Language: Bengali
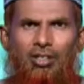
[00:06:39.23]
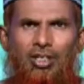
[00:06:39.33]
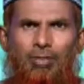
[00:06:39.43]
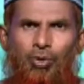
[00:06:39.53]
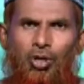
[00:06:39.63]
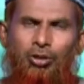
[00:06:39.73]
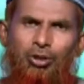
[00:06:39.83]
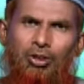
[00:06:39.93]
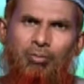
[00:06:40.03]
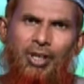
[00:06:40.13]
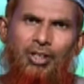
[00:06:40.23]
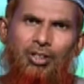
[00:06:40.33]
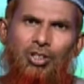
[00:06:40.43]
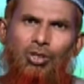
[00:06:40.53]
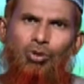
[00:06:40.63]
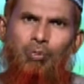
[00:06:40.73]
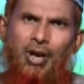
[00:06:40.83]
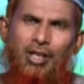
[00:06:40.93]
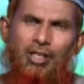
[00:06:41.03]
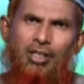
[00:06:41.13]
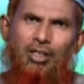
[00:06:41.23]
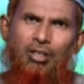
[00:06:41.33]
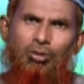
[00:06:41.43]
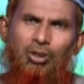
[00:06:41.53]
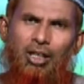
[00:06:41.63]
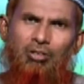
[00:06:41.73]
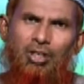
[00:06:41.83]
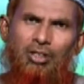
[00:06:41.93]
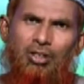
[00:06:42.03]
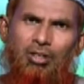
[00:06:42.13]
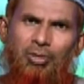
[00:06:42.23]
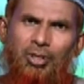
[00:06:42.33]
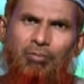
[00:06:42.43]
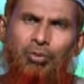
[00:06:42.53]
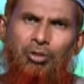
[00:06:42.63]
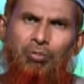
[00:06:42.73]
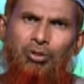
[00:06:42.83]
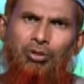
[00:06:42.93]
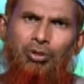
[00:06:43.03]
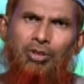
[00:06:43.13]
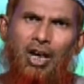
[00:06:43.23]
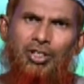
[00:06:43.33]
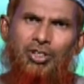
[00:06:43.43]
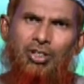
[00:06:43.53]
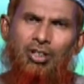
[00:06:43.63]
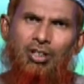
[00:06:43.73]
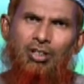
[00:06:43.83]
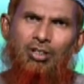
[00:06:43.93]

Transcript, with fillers: কি পথ হতে পারে কি উপায়ে তাদেরকে উদ্ধার করা যেতে পারে পরিবর্তন আসছে